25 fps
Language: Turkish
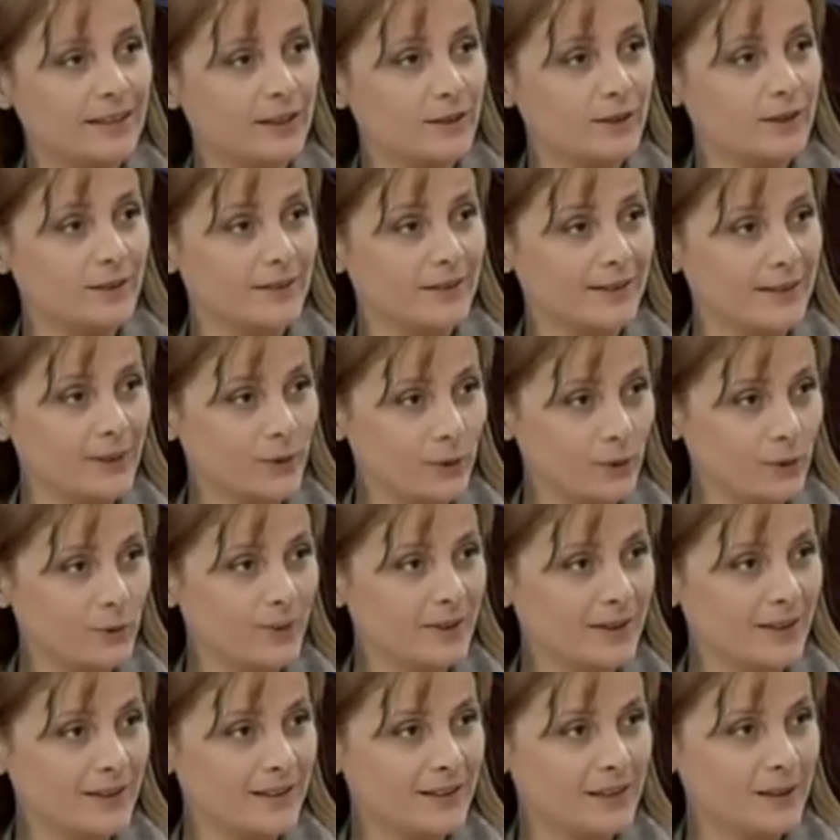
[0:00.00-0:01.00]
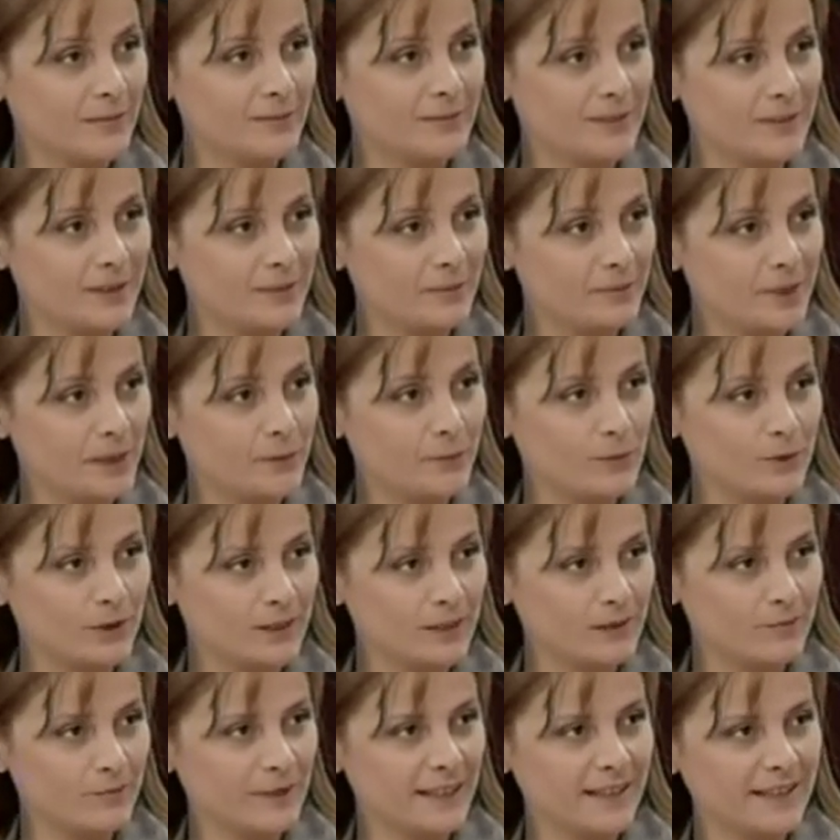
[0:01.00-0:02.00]
e, ekonomik anlamda
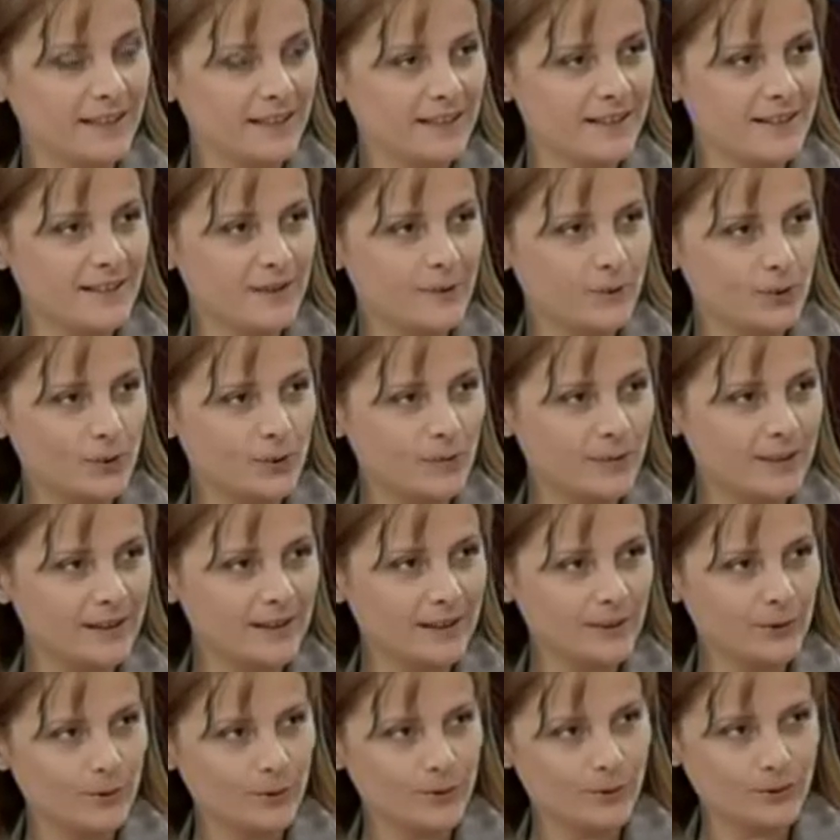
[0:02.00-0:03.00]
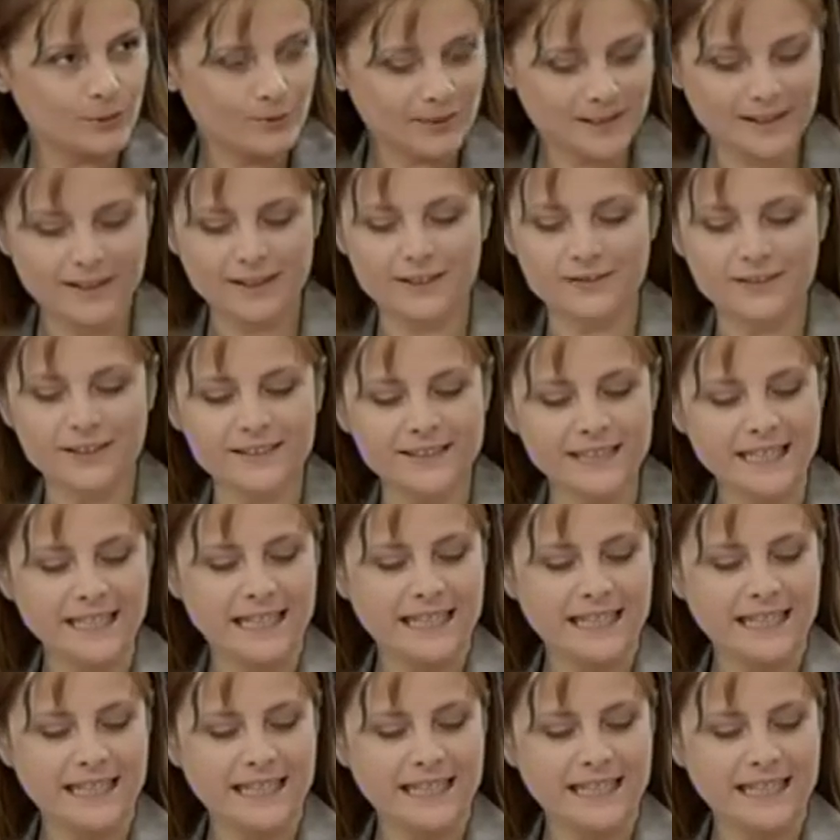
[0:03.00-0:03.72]
memurların beklentisi, hükümetle görüşmeler var.